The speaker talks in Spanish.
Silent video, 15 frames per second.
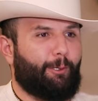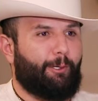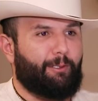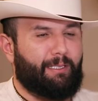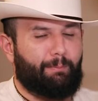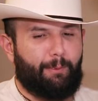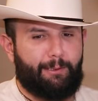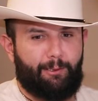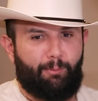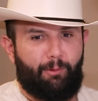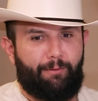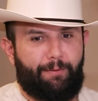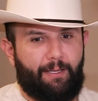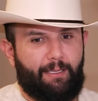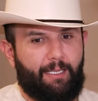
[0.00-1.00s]
¿no? Yo siempre he sido
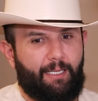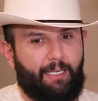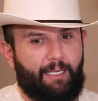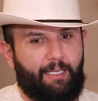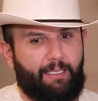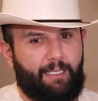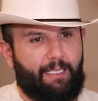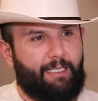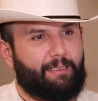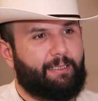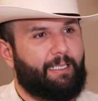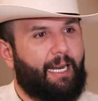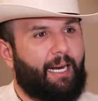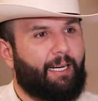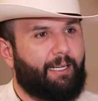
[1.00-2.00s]
muy fan del
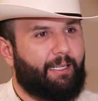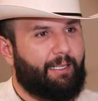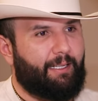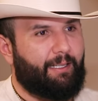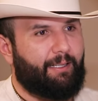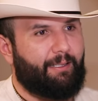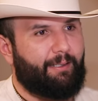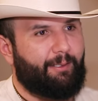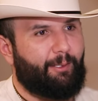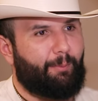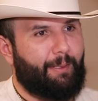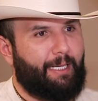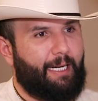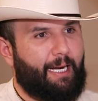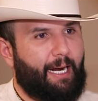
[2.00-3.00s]
slang eh,
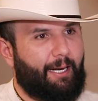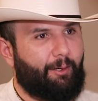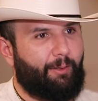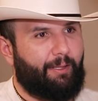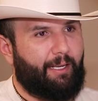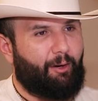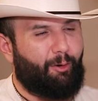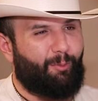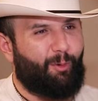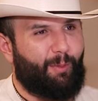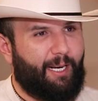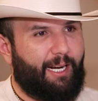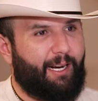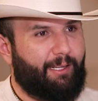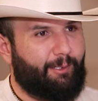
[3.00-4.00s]
dominicano y de cómo
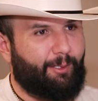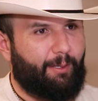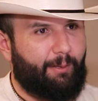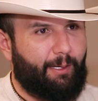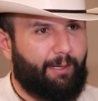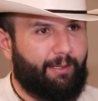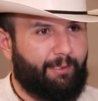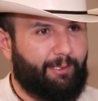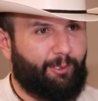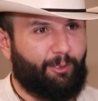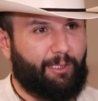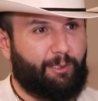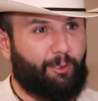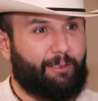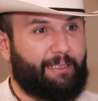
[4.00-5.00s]
manejan todavía
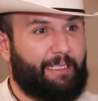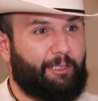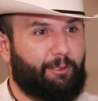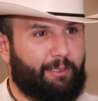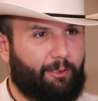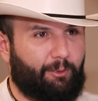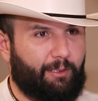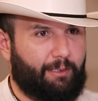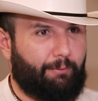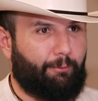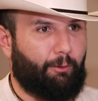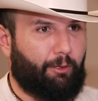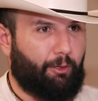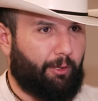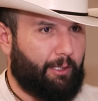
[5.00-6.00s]
todos esos dichos y todo ese
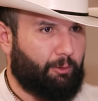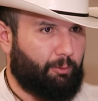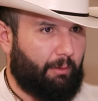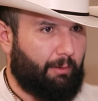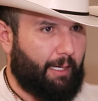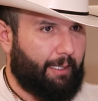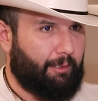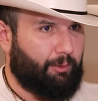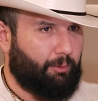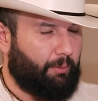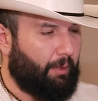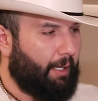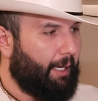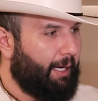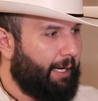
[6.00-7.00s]
folclore en su hablar y en su,
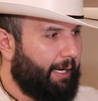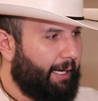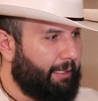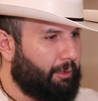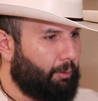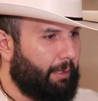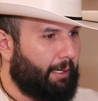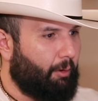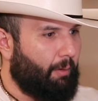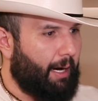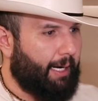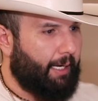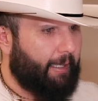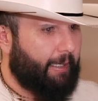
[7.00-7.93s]
en su lenguaje.